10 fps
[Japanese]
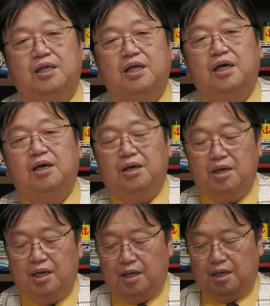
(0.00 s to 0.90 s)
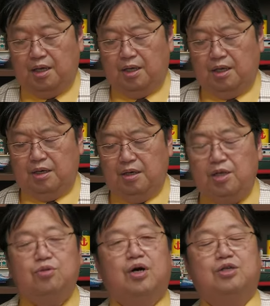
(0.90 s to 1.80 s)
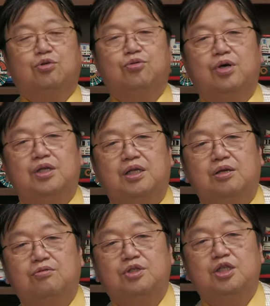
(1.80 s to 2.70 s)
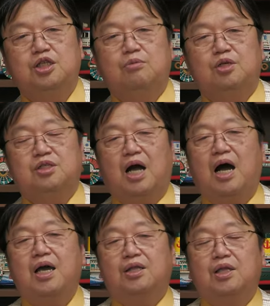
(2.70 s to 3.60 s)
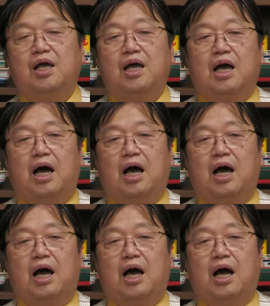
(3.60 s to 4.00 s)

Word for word: でレッドが外へ出てくるシーンでもですねあえて